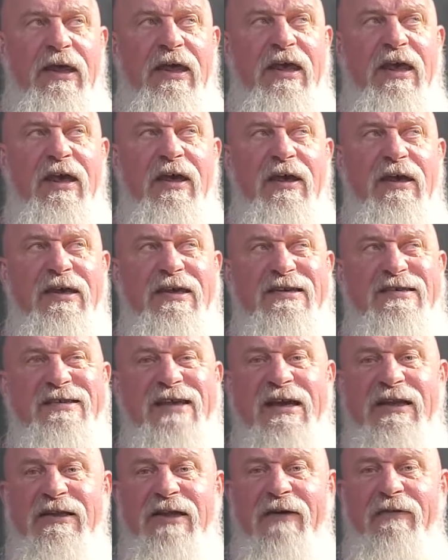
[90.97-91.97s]
И
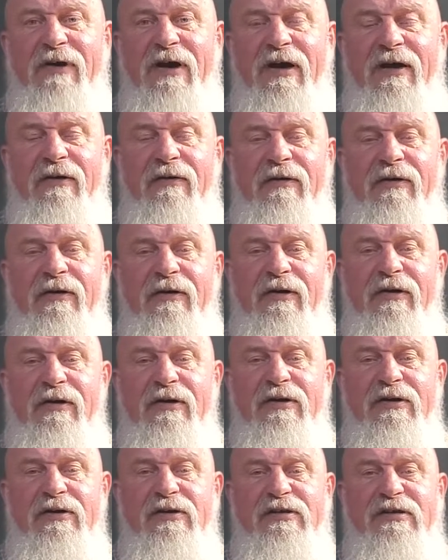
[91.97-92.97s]
из этого
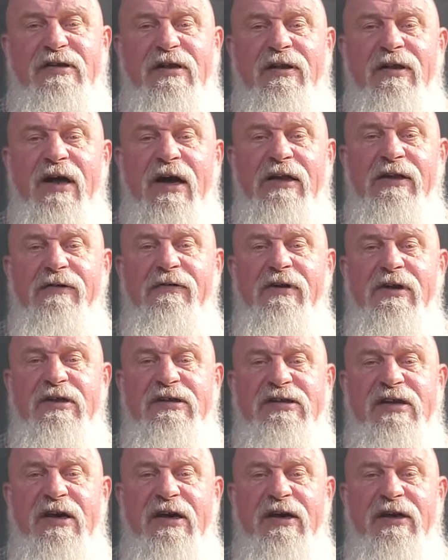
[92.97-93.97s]
э,
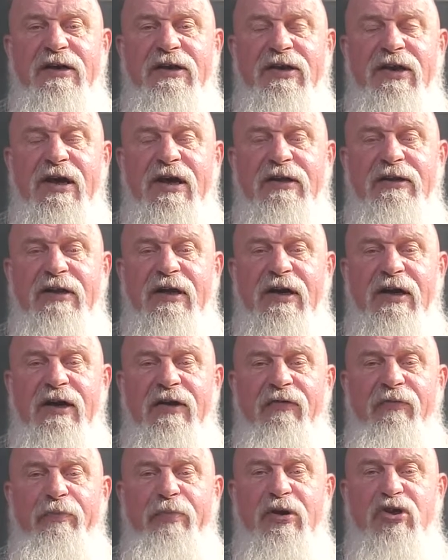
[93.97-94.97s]
складываются
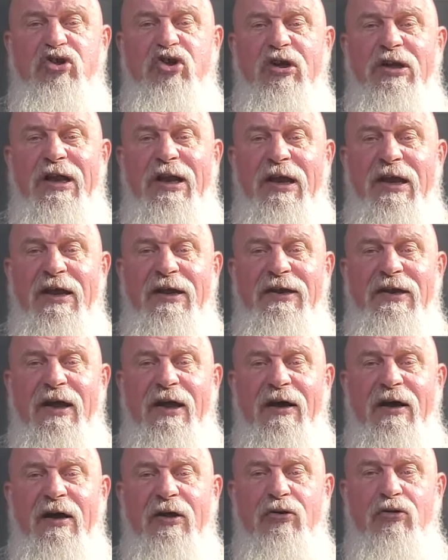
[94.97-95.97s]
некоторые
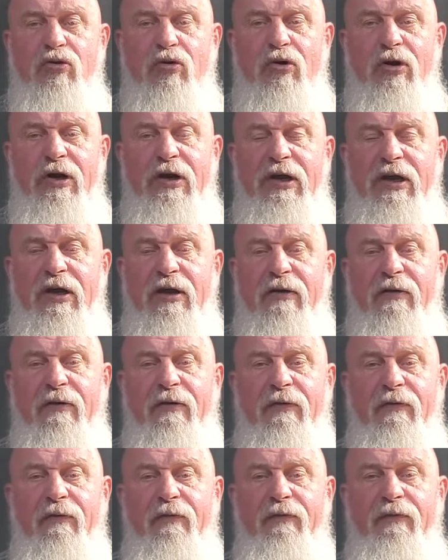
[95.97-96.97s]
впечатления, которые
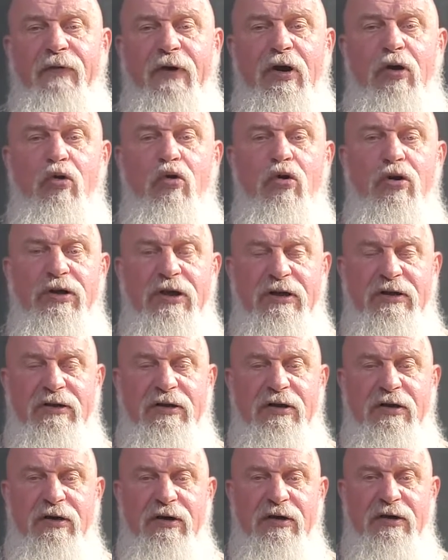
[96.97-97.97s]
выходят
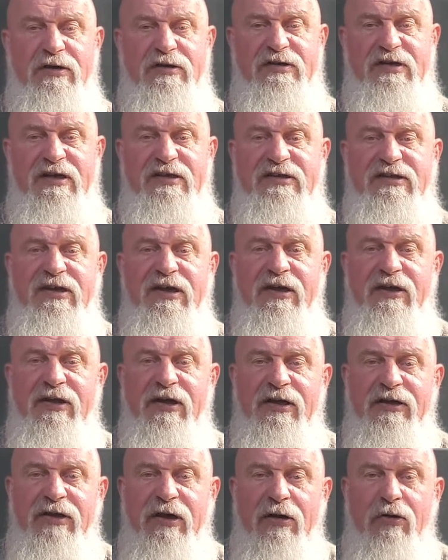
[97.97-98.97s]
э, за
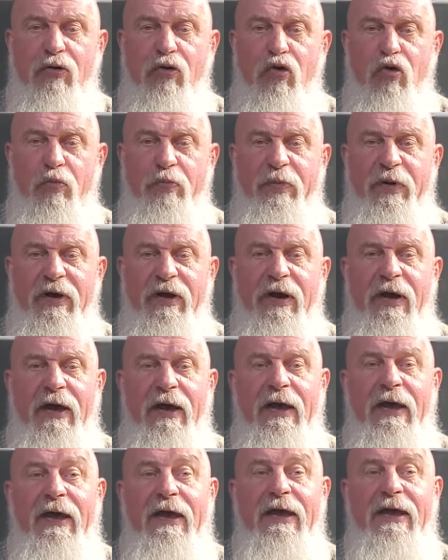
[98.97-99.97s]
стены этой группы,
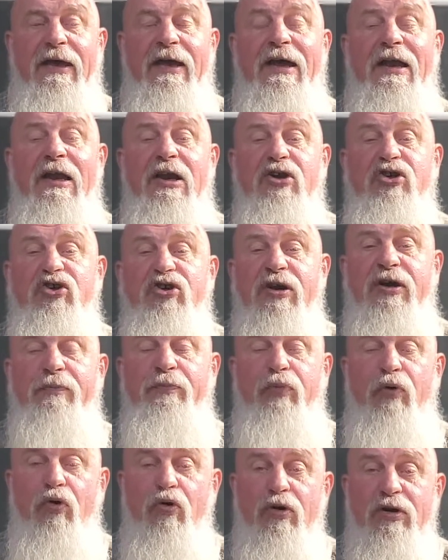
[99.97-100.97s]
или же
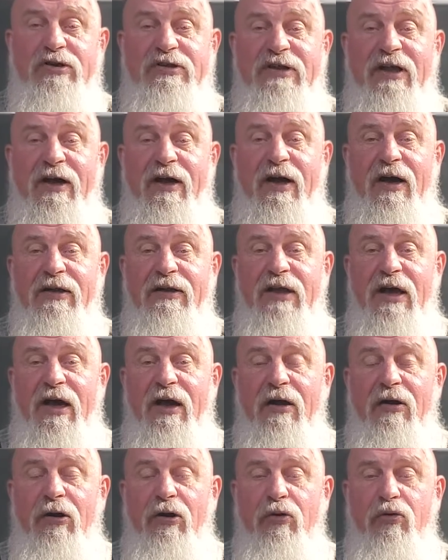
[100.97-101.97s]
просто,
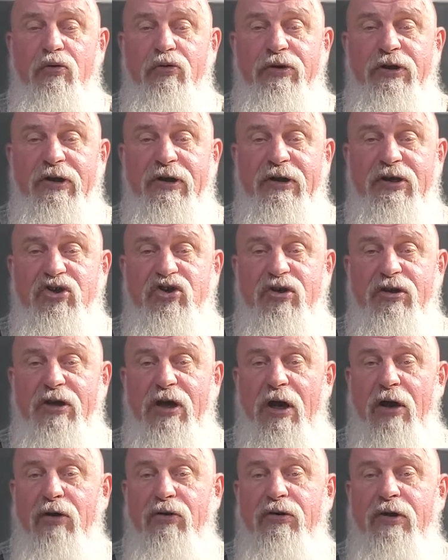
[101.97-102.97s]
когда люди
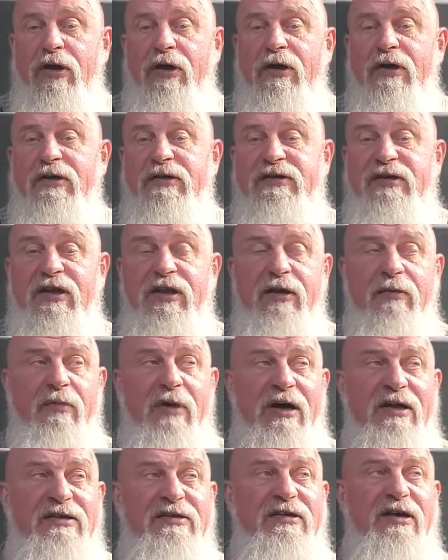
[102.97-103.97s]
начинают
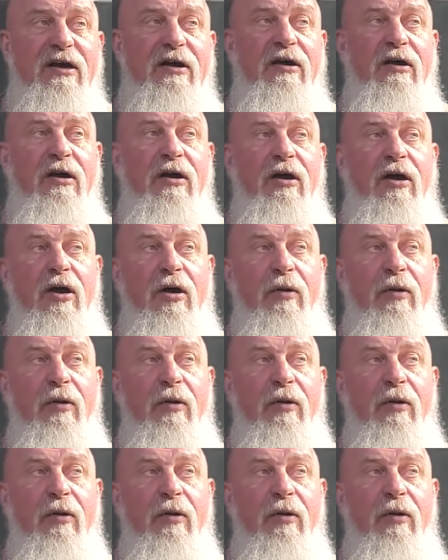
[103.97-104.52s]
заниматься